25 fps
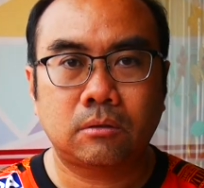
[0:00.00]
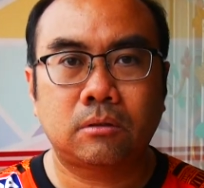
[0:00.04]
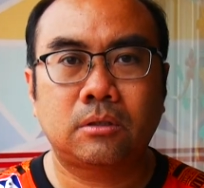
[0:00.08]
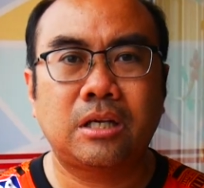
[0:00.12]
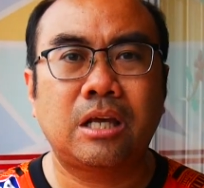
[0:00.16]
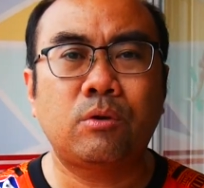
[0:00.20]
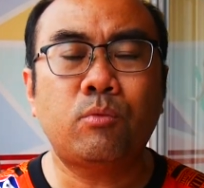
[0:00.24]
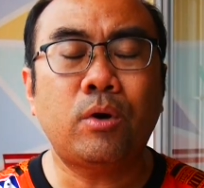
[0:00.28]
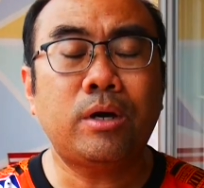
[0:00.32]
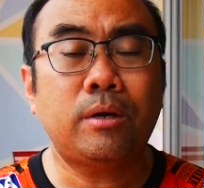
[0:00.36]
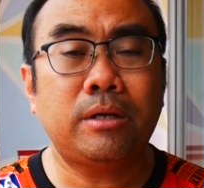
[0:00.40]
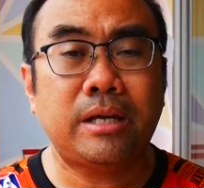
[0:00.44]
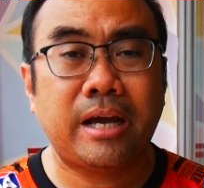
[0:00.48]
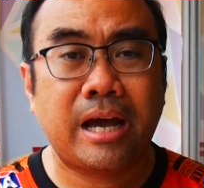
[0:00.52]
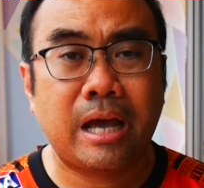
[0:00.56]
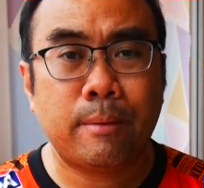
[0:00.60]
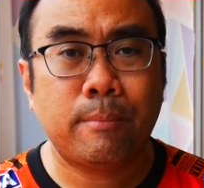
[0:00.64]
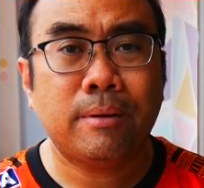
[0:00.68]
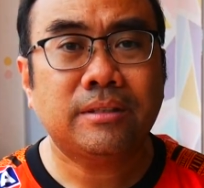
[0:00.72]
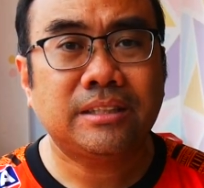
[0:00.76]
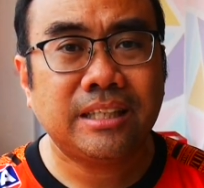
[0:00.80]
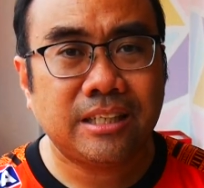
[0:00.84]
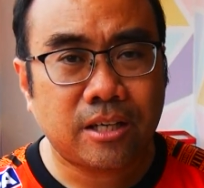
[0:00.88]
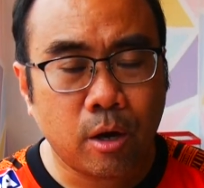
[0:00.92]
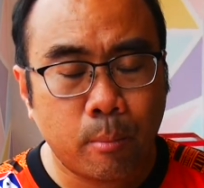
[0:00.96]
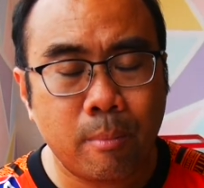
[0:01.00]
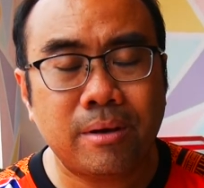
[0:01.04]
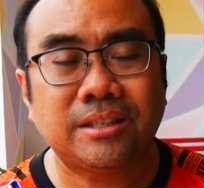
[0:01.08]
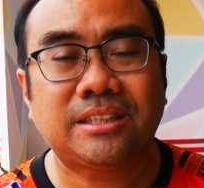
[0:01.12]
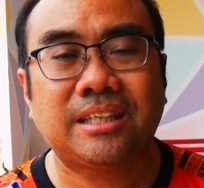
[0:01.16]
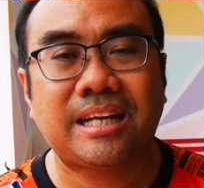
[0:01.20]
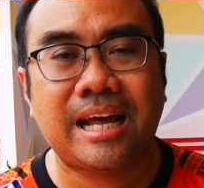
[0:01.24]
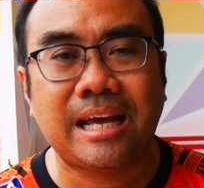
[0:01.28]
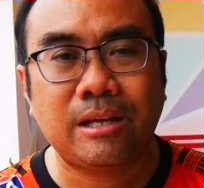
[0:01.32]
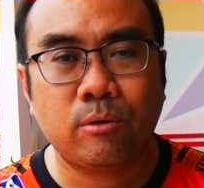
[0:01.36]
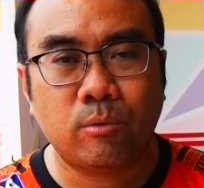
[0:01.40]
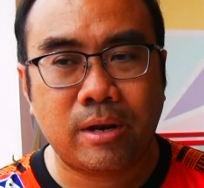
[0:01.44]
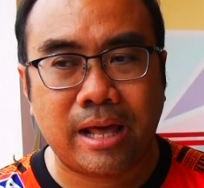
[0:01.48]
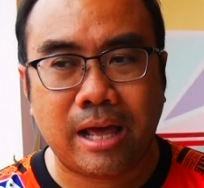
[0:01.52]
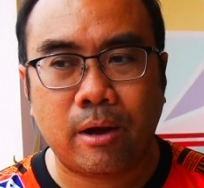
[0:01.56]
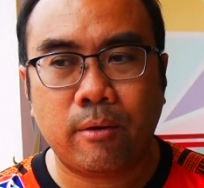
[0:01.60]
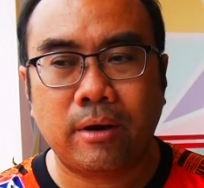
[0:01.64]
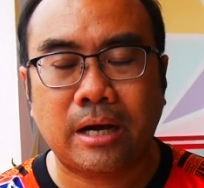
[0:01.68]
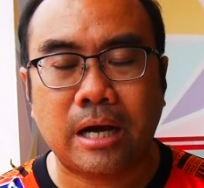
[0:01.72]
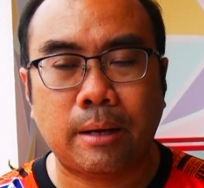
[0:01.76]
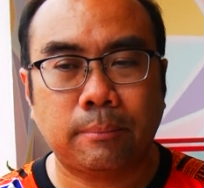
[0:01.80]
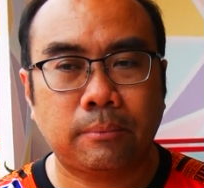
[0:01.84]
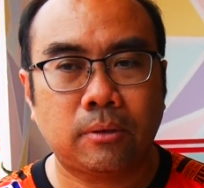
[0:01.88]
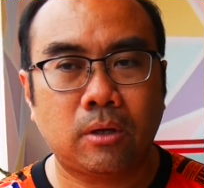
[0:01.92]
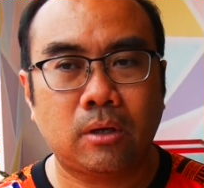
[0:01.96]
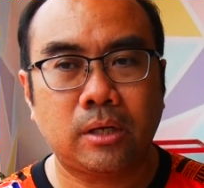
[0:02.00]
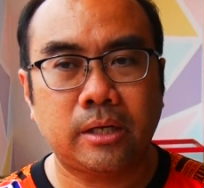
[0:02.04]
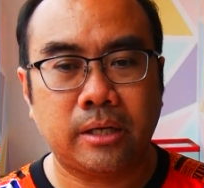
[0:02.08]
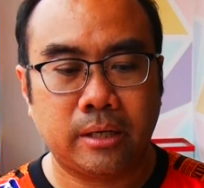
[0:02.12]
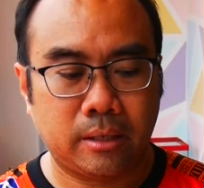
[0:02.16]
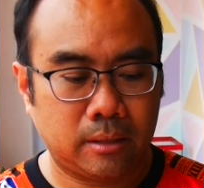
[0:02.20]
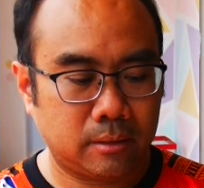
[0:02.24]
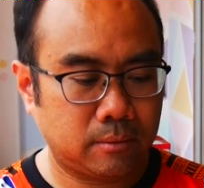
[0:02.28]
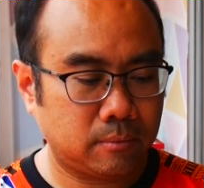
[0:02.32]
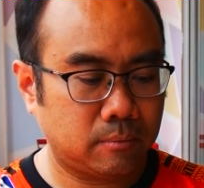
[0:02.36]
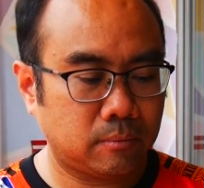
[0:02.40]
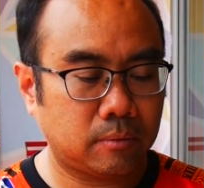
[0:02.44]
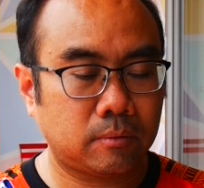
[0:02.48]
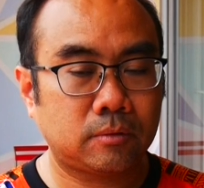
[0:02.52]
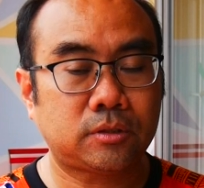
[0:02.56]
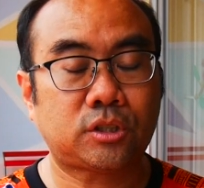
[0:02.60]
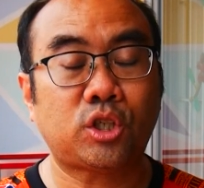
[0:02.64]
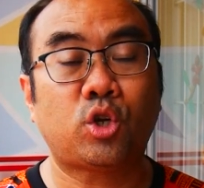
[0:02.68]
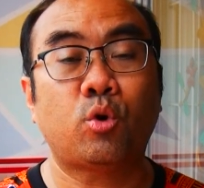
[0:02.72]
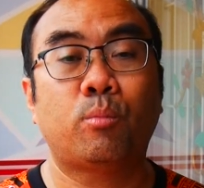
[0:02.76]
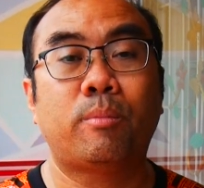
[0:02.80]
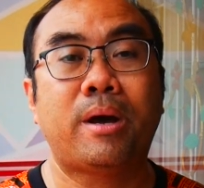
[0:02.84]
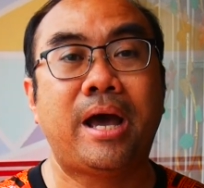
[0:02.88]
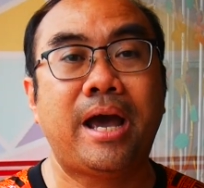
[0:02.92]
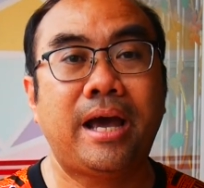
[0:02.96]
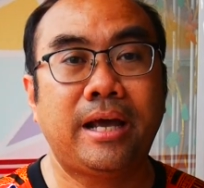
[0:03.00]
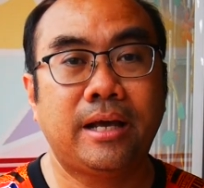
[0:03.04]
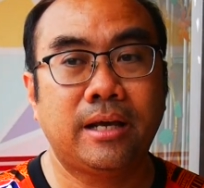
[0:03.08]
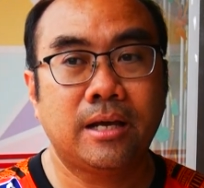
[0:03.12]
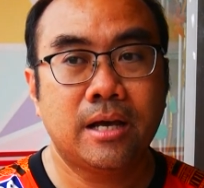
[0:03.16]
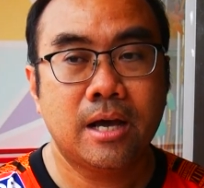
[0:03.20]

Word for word: คิดว่ายังไงบีจีก็ไม่ชนะอยู่แล้วครับก็เลยสรุปให้